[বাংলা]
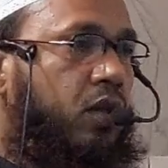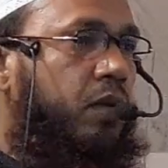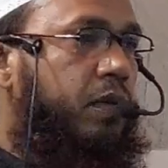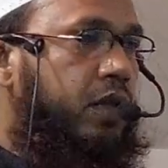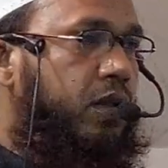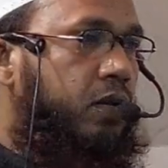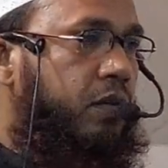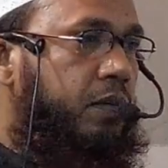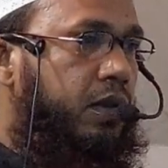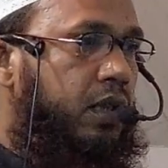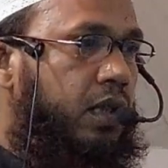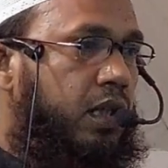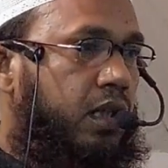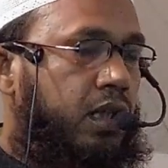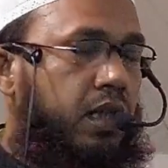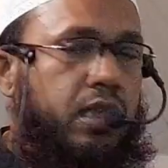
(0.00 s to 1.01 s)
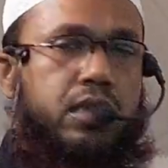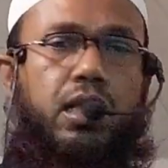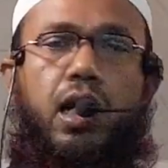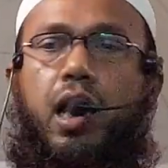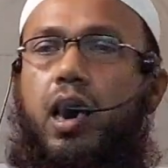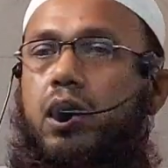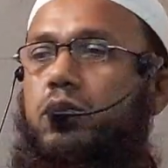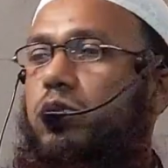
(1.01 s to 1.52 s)
ক্ষমা করবেন না
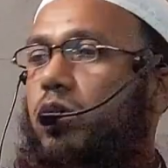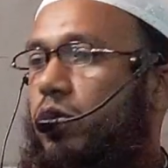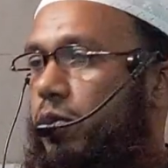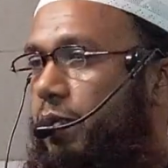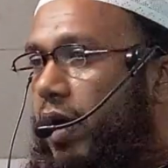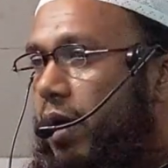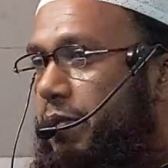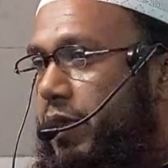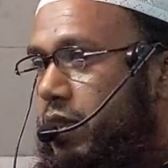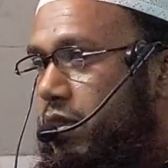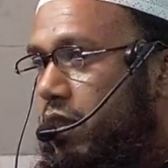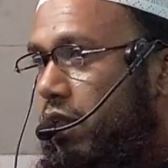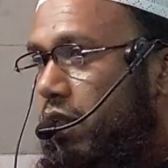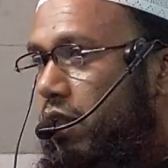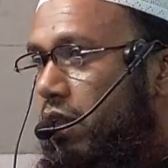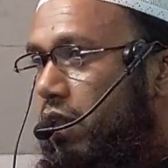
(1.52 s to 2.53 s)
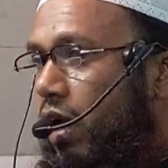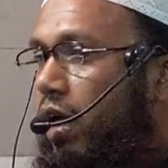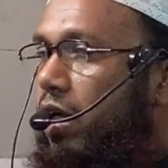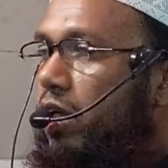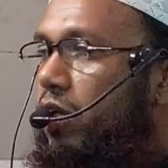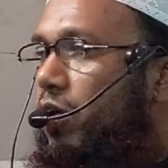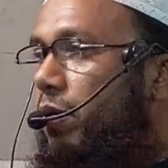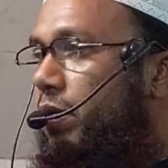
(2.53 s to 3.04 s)
এছাড়া আর যত পাপ আছে
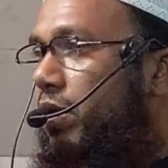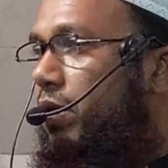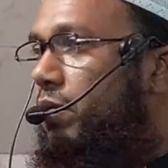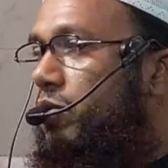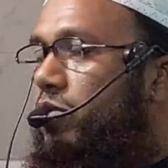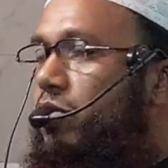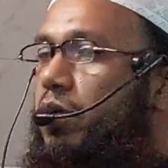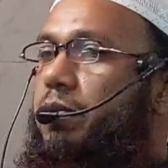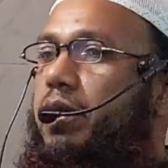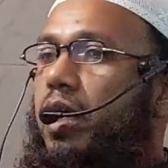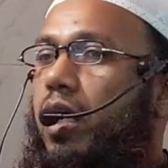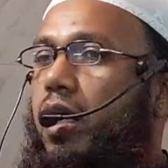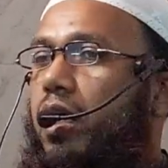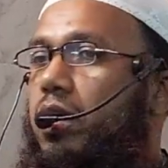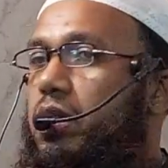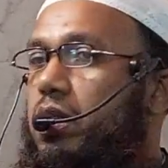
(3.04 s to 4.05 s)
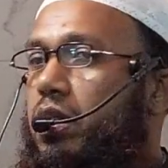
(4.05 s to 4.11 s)
আল্লাহ ক্ষমা করবেন তবে হ্যাঁ